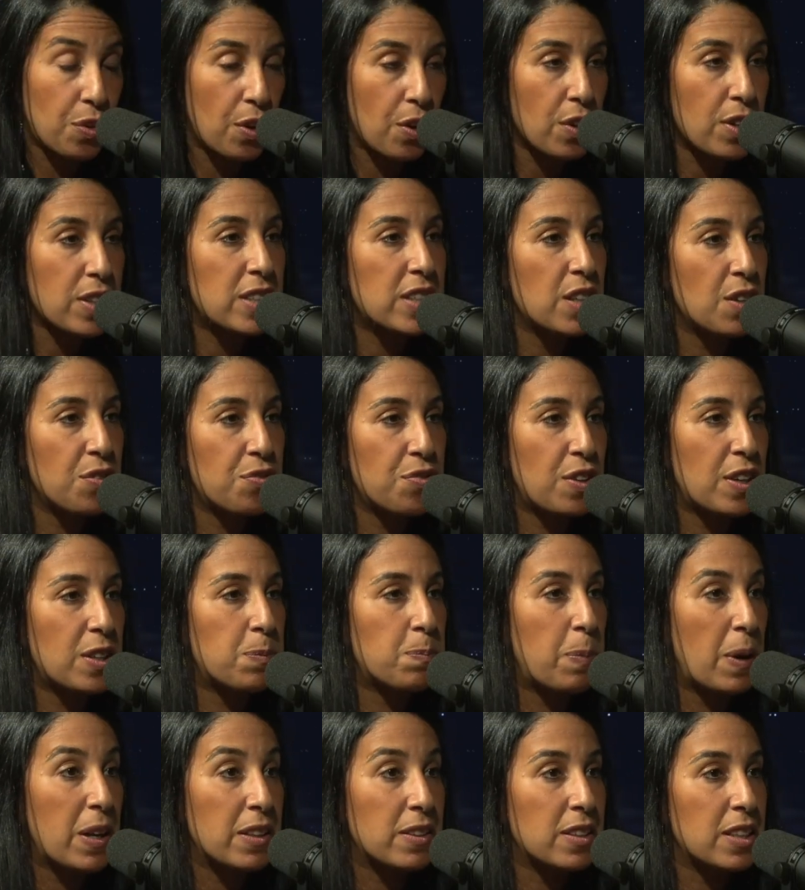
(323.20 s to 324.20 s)
heures, qui est
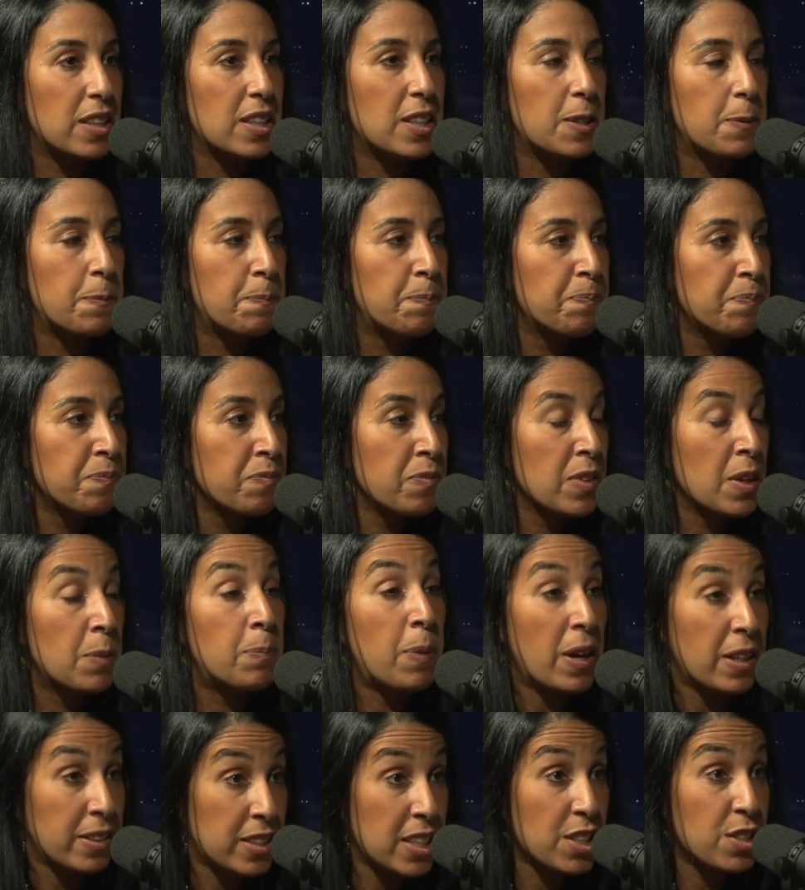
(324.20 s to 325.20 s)
faite par des,
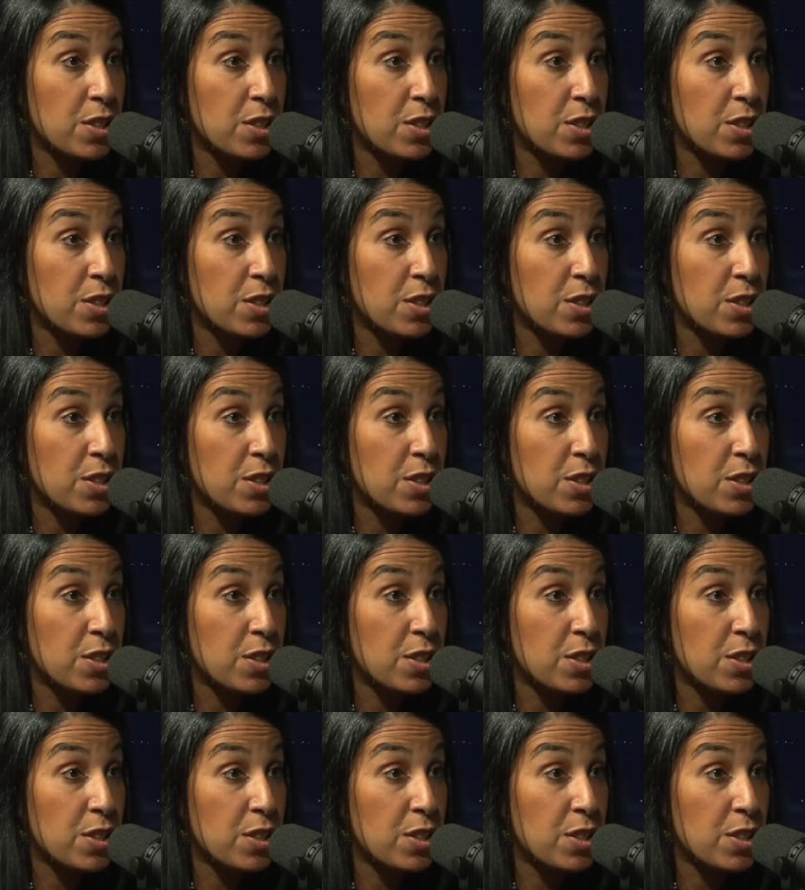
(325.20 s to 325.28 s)
par des